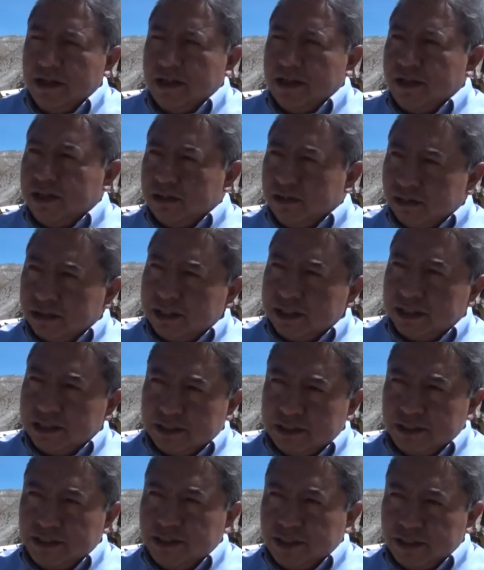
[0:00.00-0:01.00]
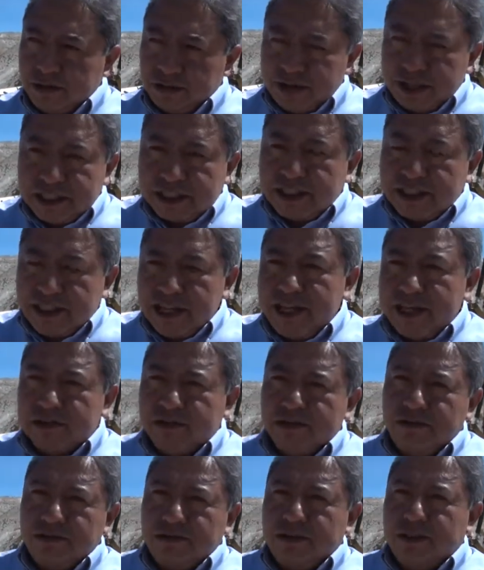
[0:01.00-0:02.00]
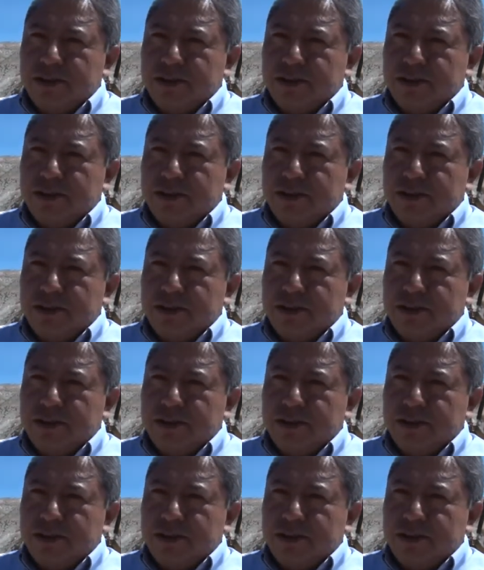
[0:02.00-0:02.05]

Entonces, eh, con ese nexo,